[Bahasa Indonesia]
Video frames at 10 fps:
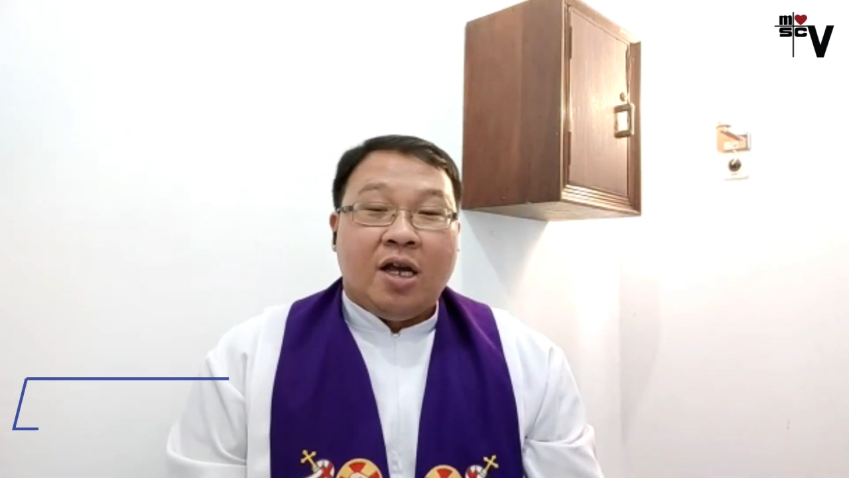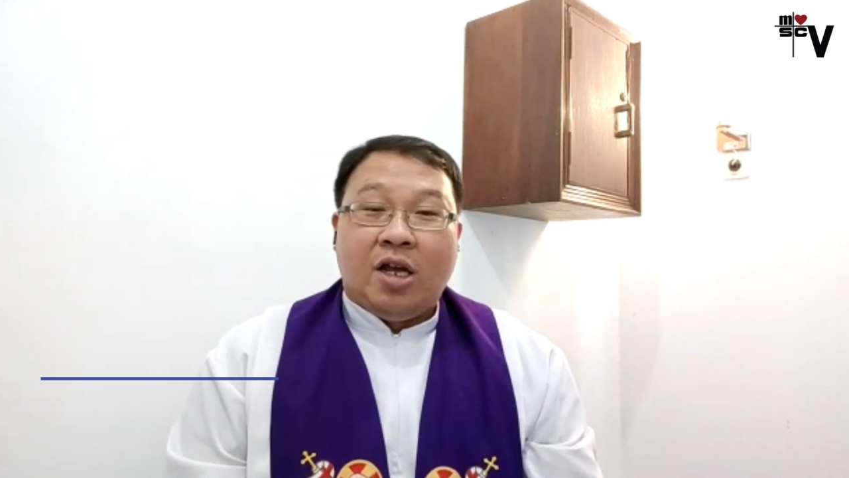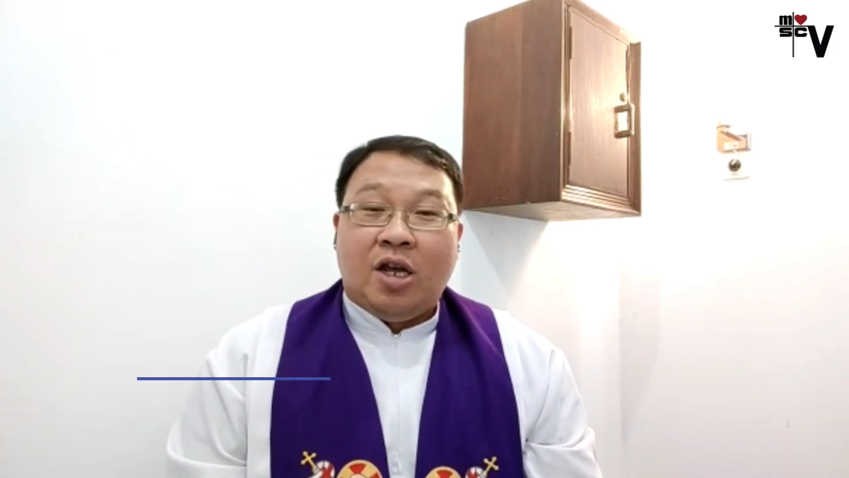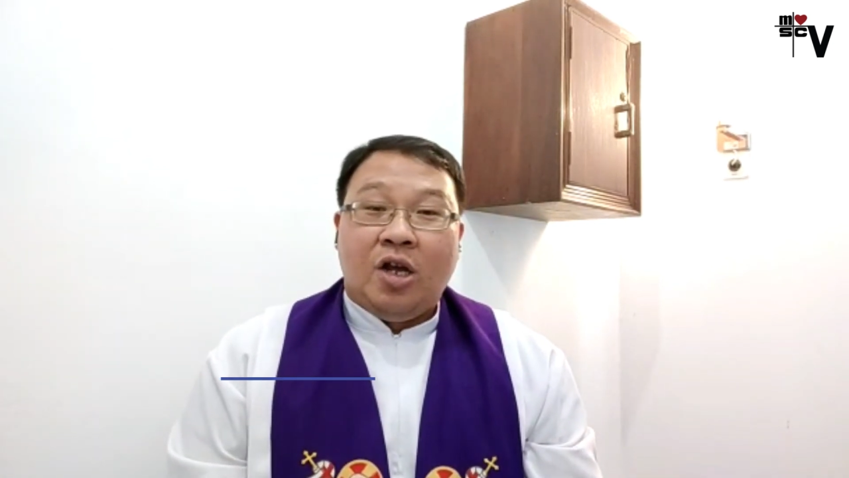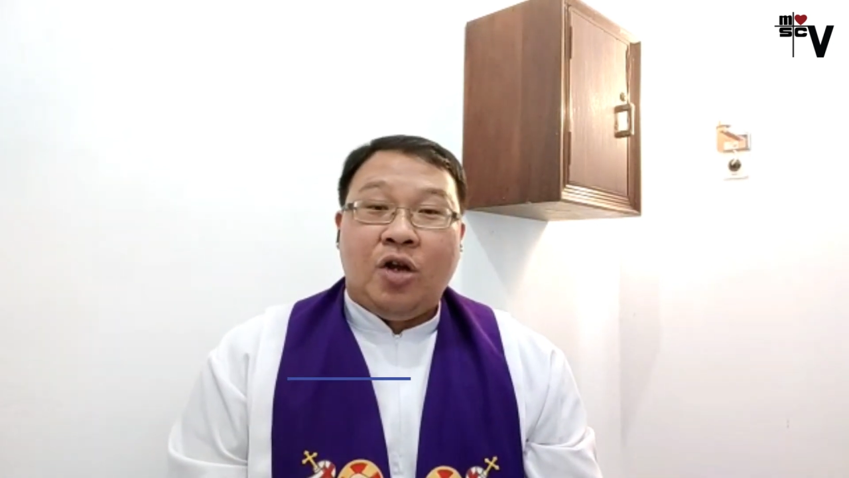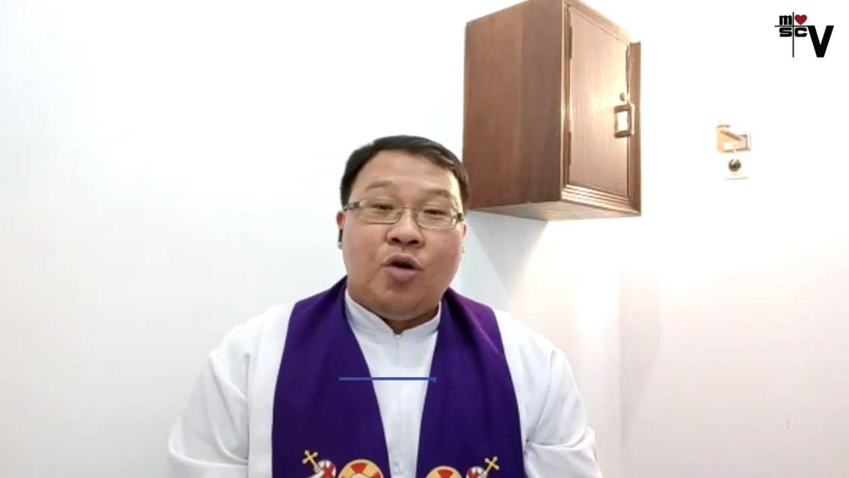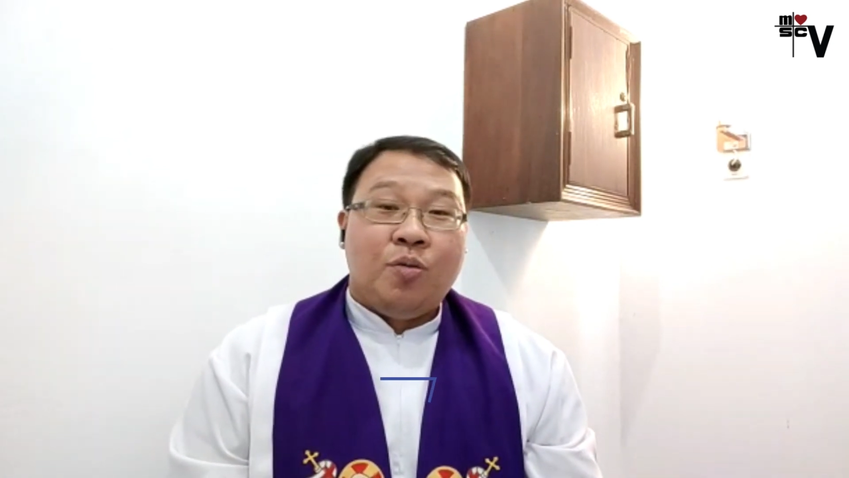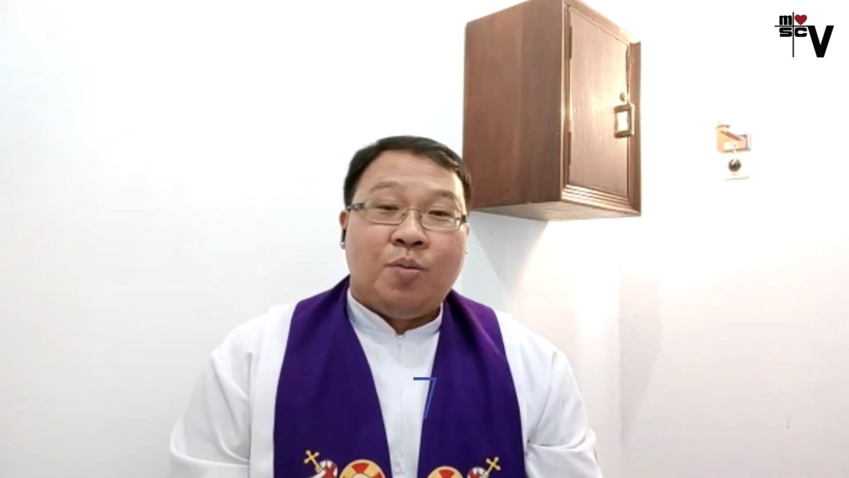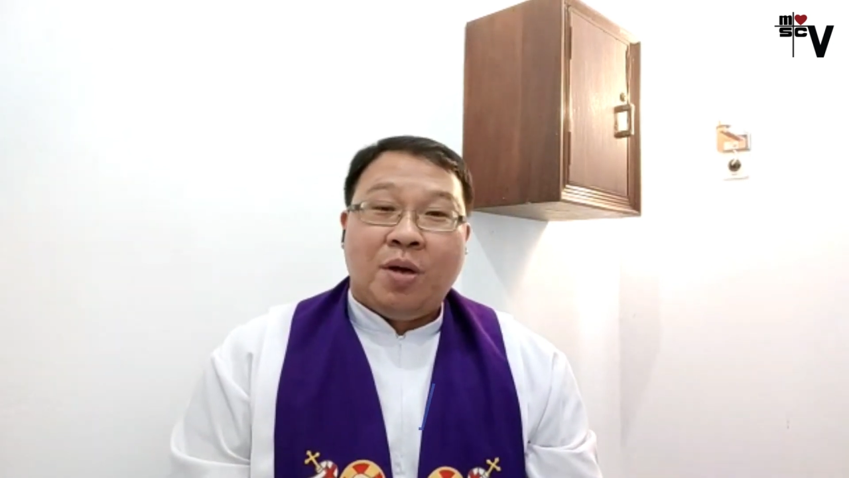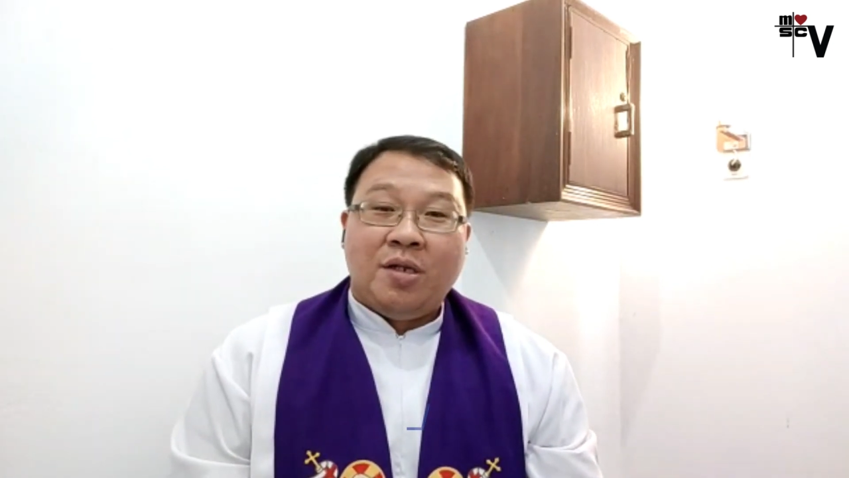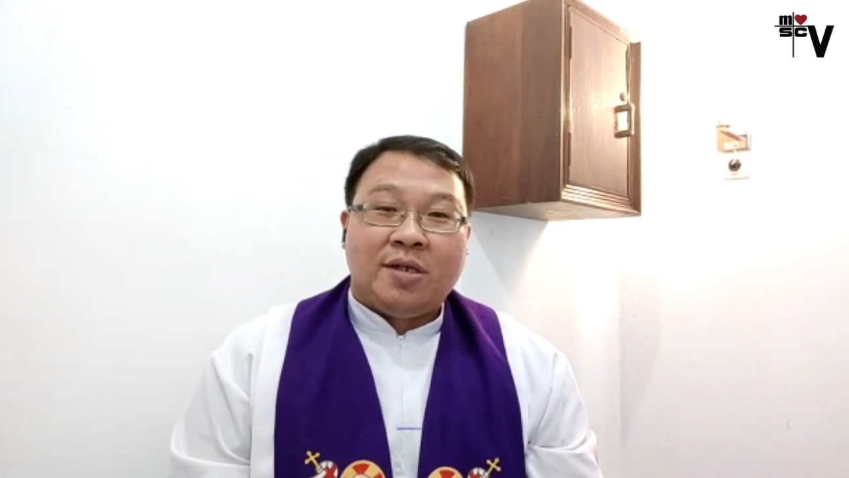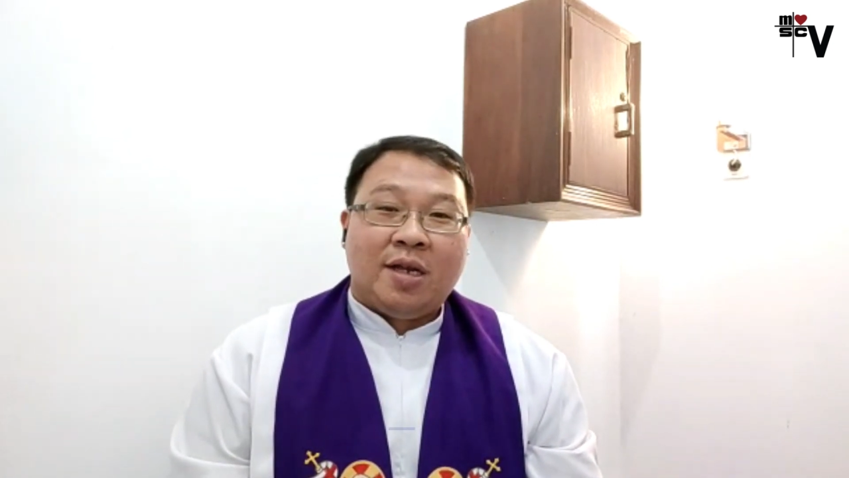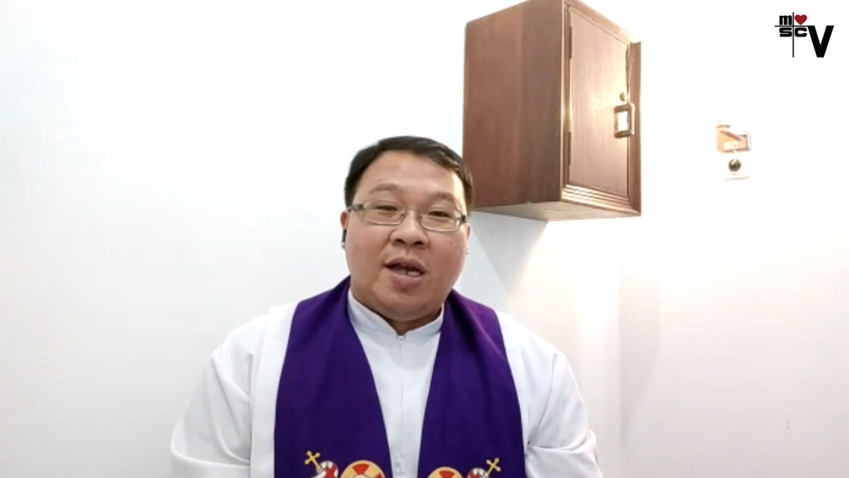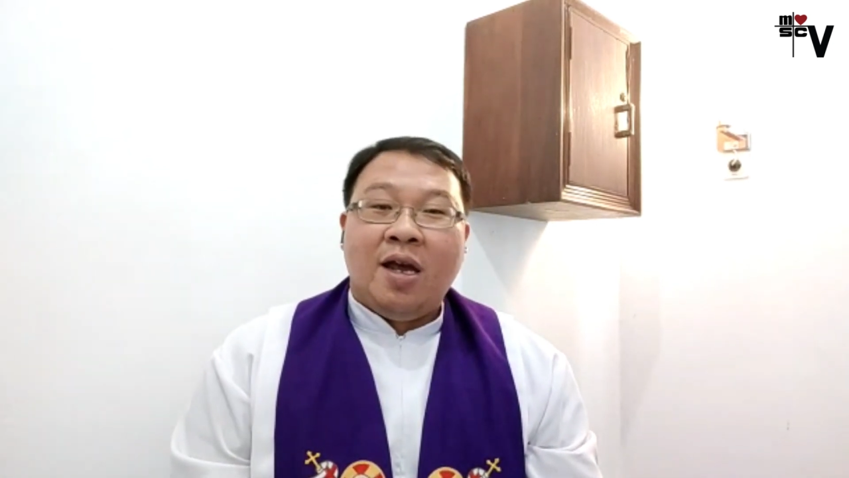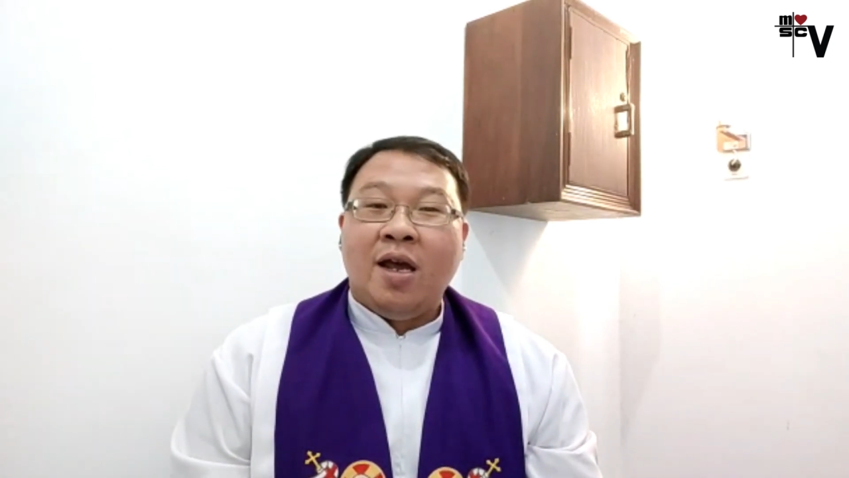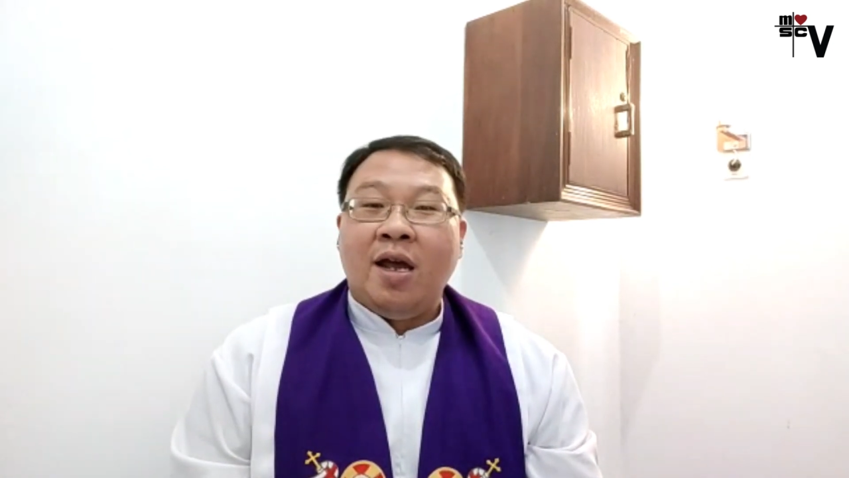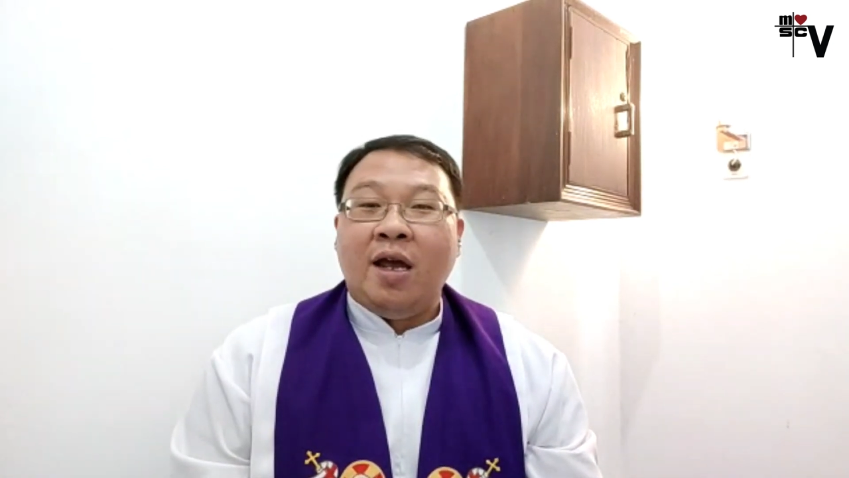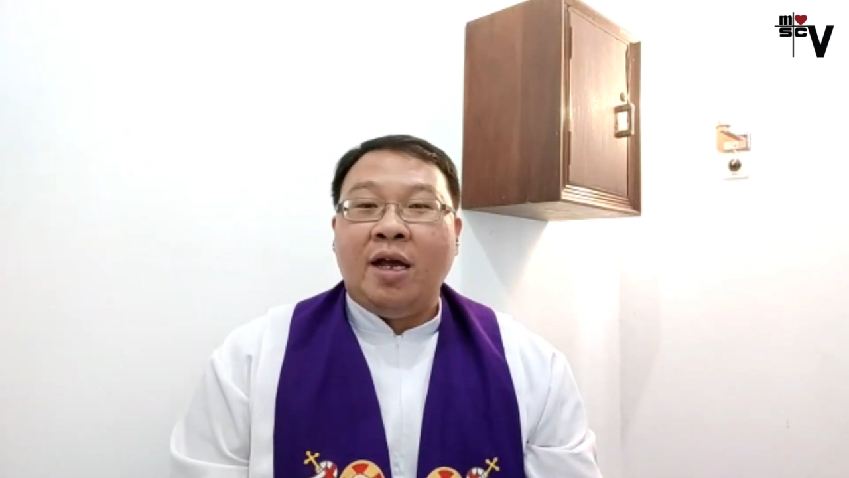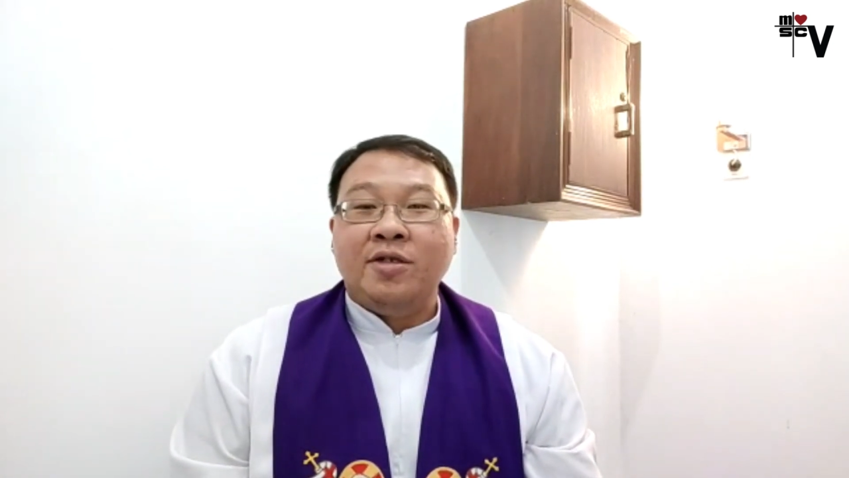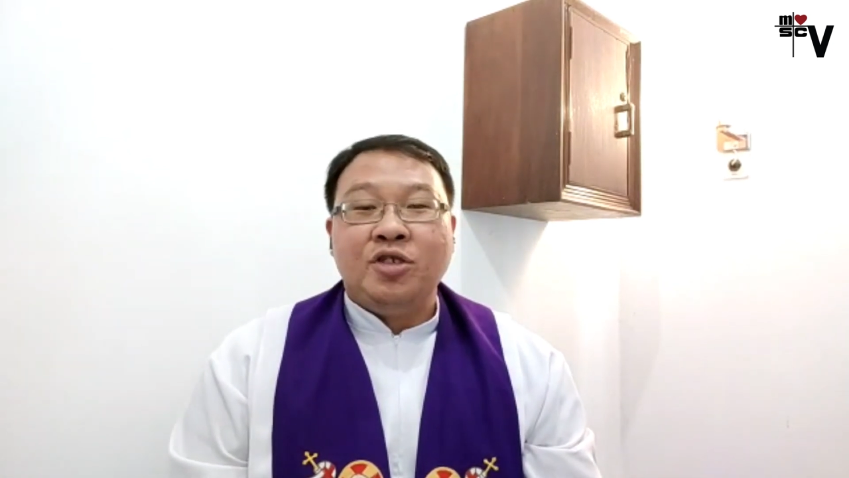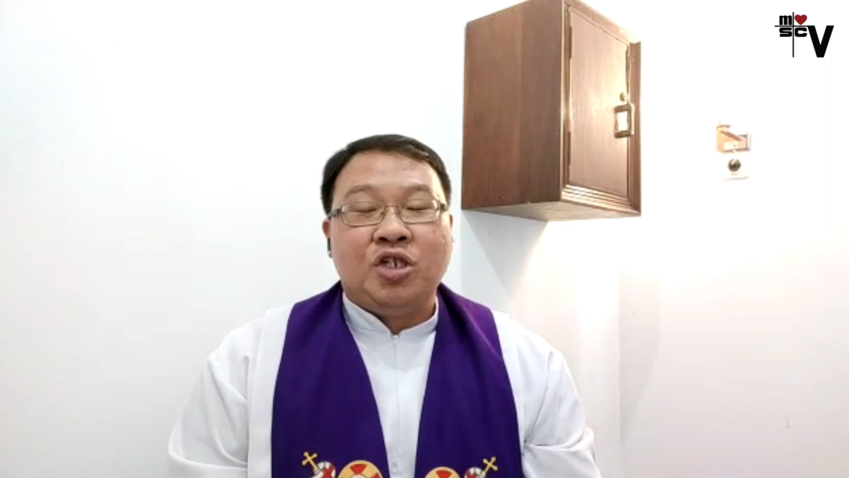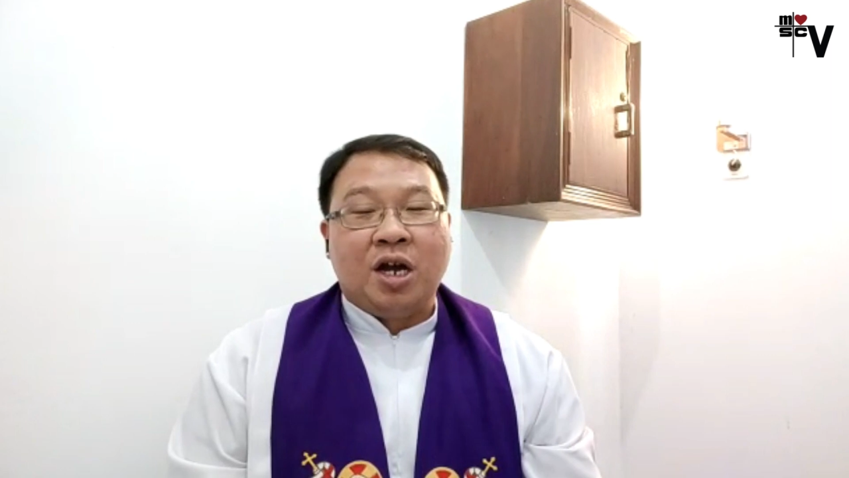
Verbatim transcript: Hidup miskin